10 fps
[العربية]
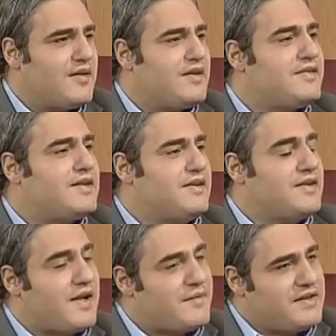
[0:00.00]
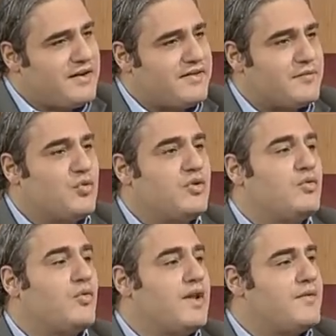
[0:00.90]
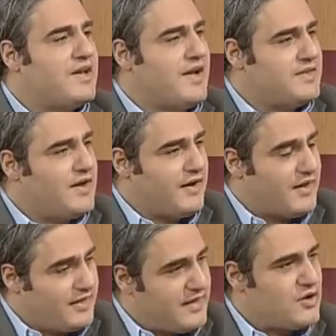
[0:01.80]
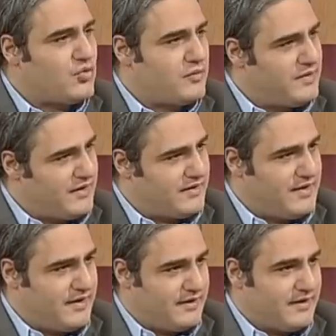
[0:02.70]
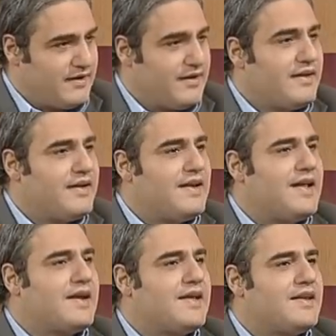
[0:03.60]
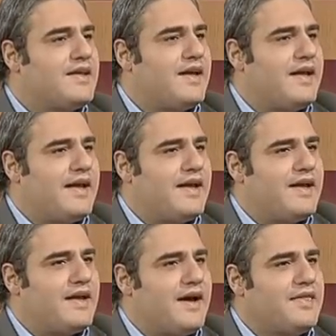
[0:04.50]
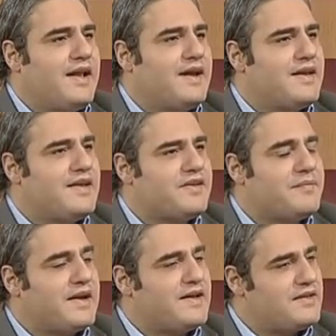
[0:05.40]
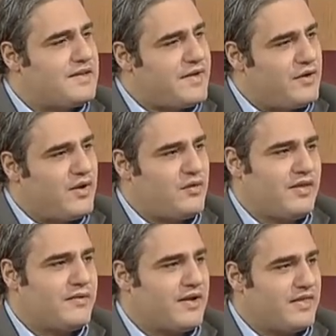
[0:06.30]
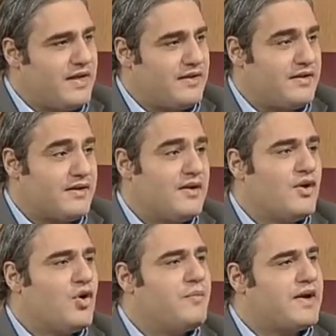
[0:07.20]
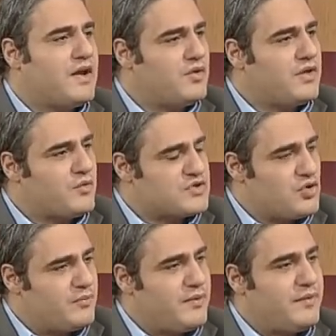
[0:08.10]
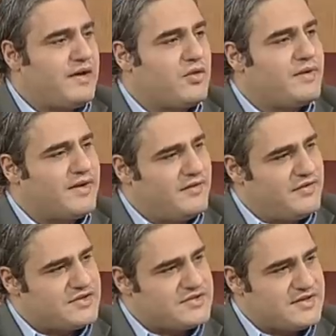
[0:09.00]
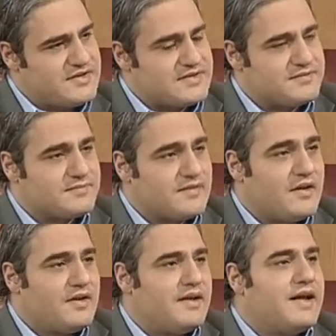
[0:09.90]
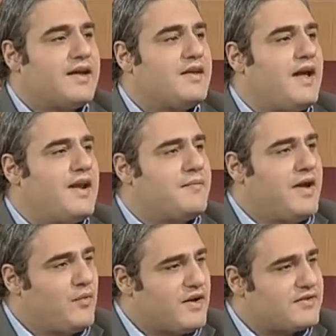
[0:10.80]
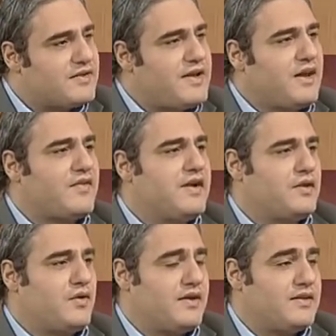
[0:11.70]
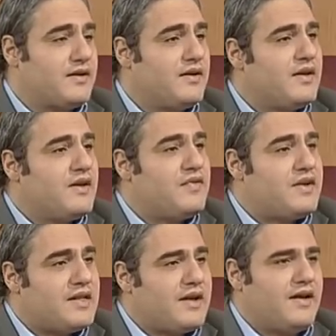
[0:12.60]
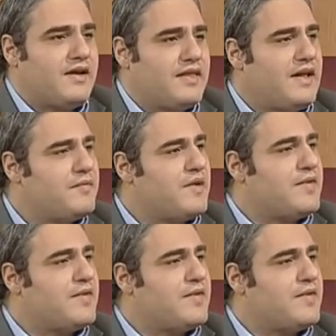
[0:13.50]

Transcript: نزل كمان دراسه بتقول انه والله يمكن حتى اعراض ثانيه تكون من الارتداد. لكن آه، هذا الحكي الناس ما كانت تنتبه له لانه هذا مرض نادر وما كانوا يقدروا يوصلوهم ببعض وما كان في تشخيص. لكن هلا مع الوقت صرنا نعرف اكثر واكثر في كثير اعراض يعني من